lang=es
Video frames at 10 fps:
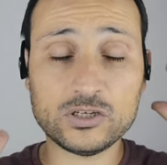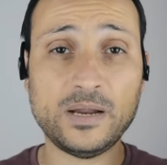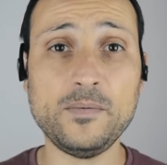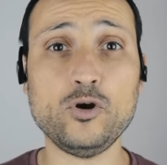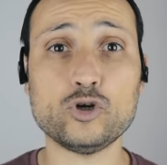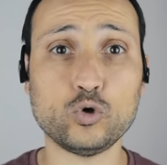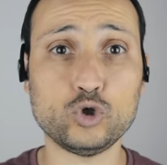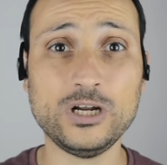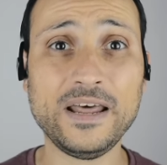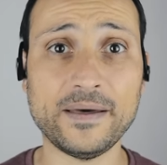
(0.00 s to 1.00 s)
o no
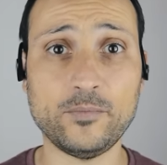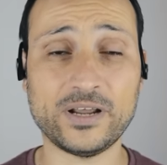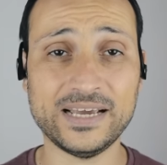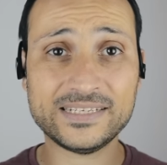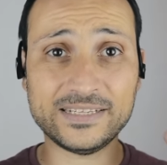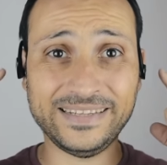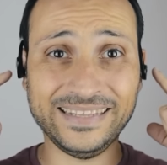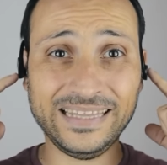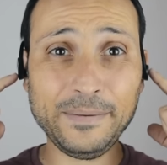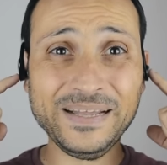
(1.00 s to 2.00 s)
escucho nada, porque te
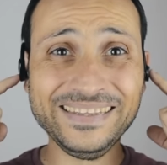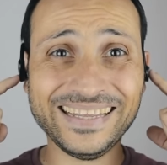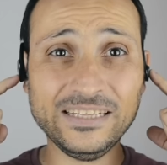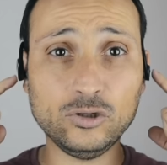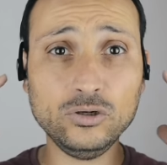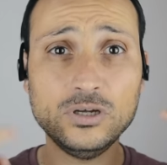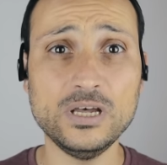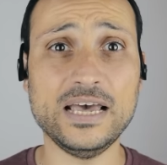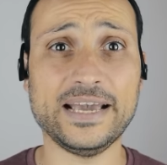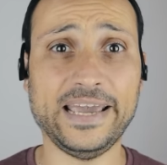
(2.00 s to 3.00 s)
tapan tanto
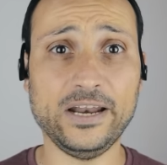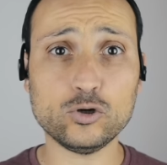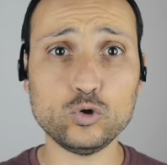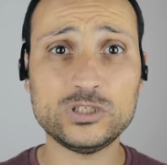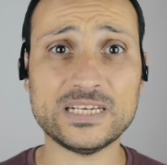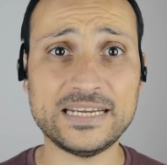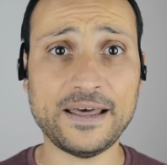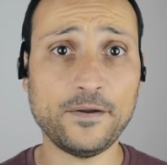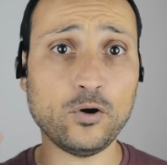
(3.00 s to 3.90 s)
que no escuchas nada.